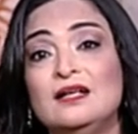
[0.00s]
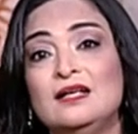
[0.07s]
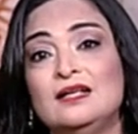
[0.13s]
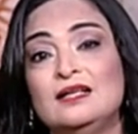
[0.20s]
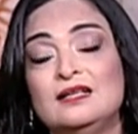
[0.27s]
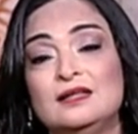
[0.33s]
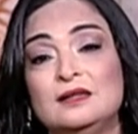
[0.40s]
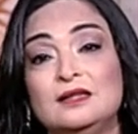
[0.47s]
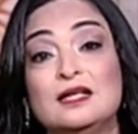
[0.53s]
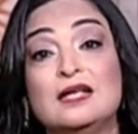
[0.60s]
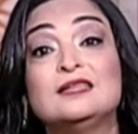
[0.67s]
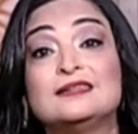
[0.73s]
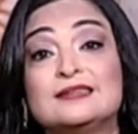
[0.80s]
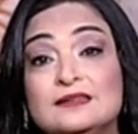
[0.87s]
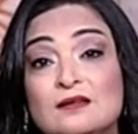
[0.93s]
آه،
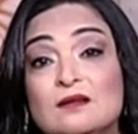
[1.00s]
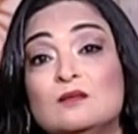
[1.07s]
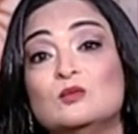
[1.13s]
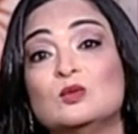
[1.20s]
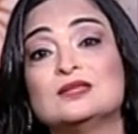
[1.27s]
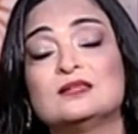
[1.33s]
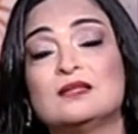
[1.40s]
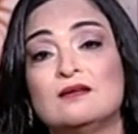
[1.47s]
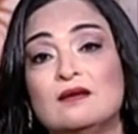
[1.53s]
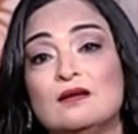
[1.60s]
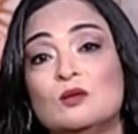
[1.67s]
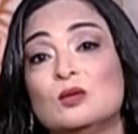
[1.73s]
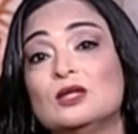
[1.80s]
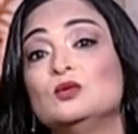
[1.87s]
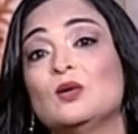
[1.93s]
الصيام
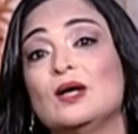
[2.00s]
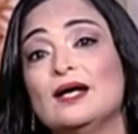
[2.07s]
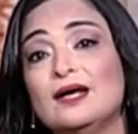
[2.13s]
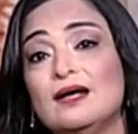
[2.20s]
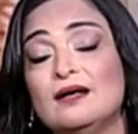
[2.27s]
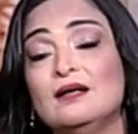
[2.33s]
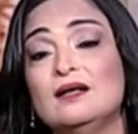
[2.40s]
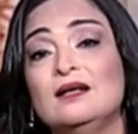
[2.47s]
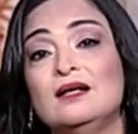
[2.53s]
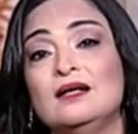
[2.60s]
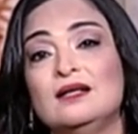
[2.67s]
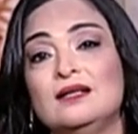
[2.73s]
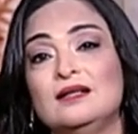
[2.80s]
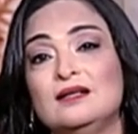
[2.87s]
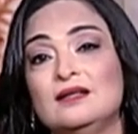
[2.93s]
والصلاة والدعاء
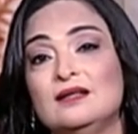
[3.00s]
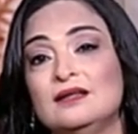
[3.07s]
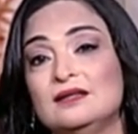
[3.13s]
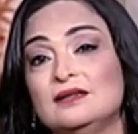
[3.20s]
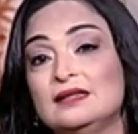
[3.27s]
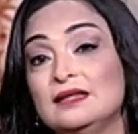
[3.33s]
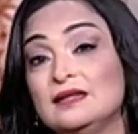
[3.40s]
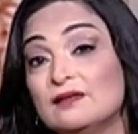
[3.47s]
آه،